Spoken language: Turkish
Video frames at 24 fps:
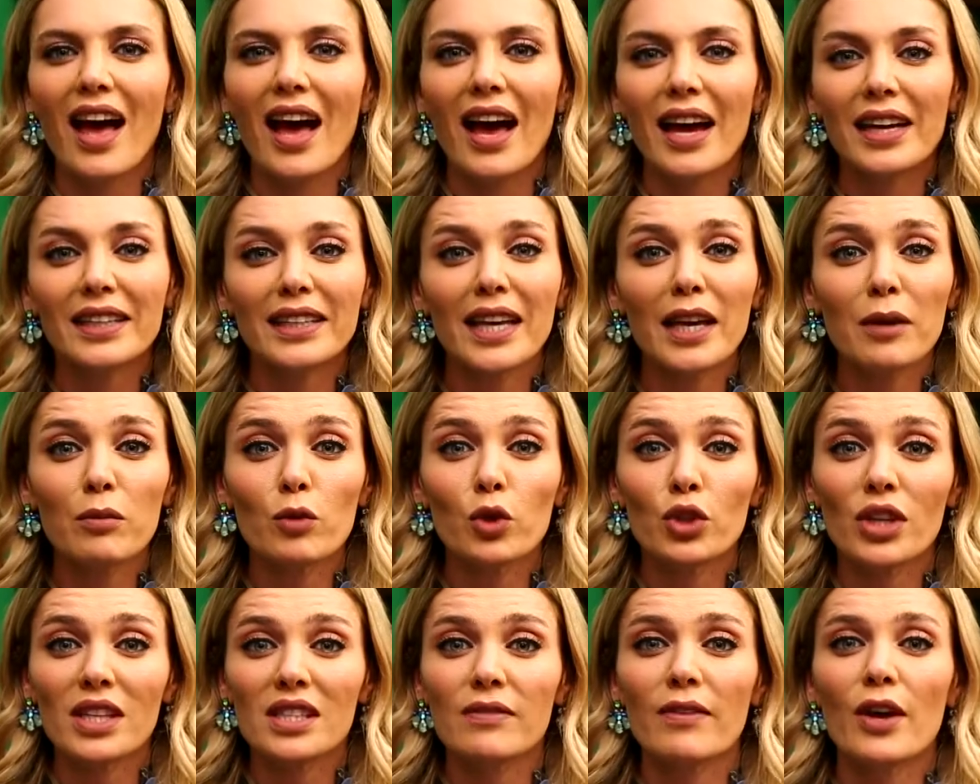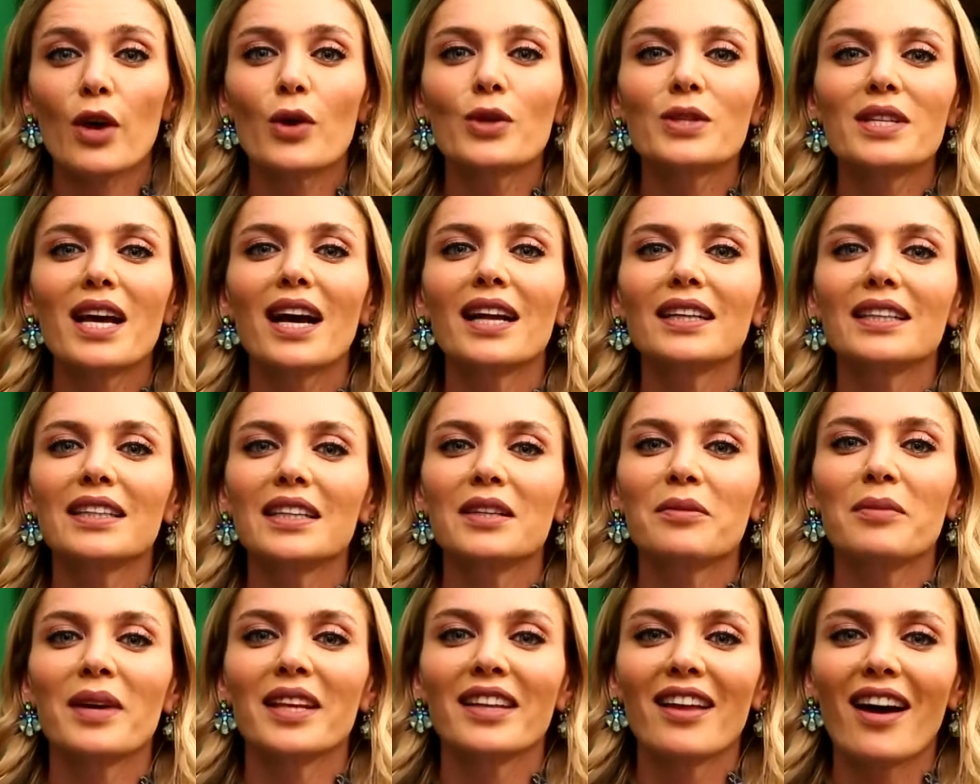Erkek modası ve özel
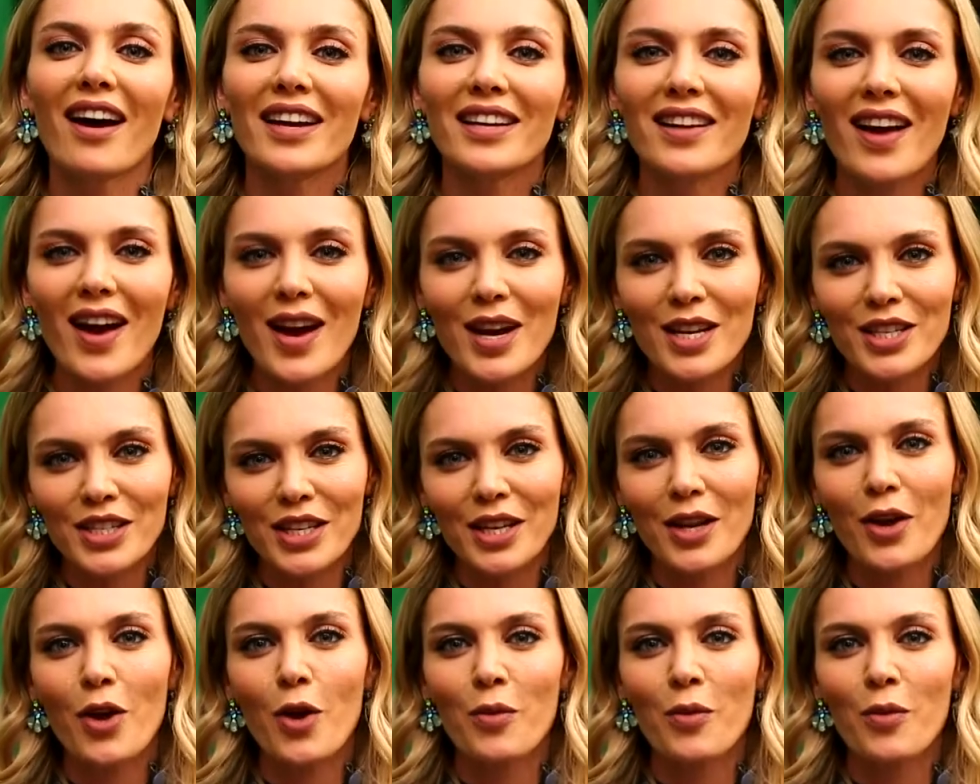dikime dair her şeyi